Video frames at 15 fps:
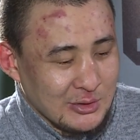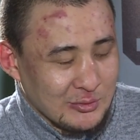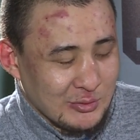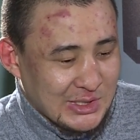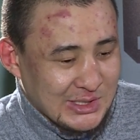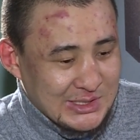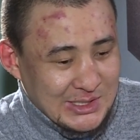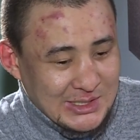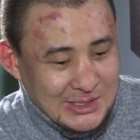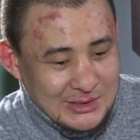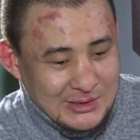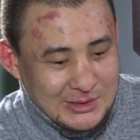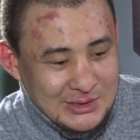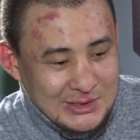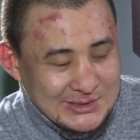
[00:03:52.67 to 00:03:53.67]
Ну, хотя я
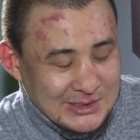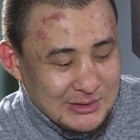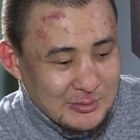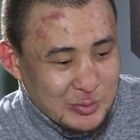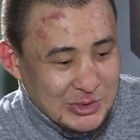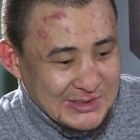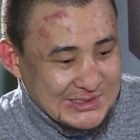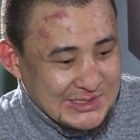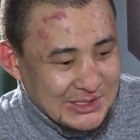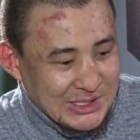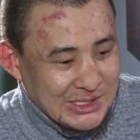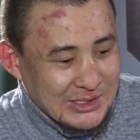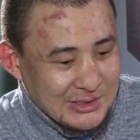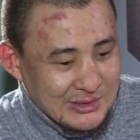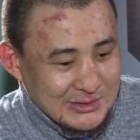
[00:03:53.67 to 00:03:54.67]
не
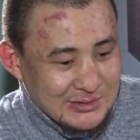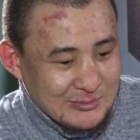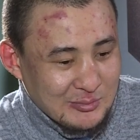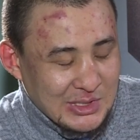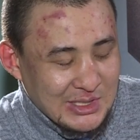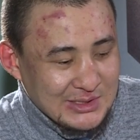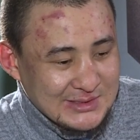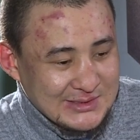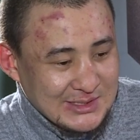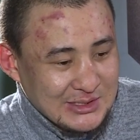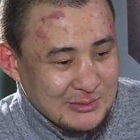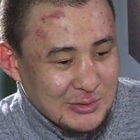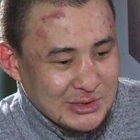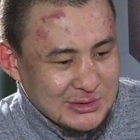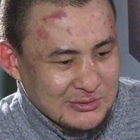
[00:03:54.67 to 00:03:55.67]
профессионально мало
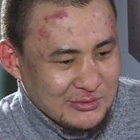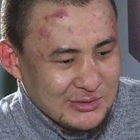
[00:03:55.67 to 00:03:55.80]
занимался,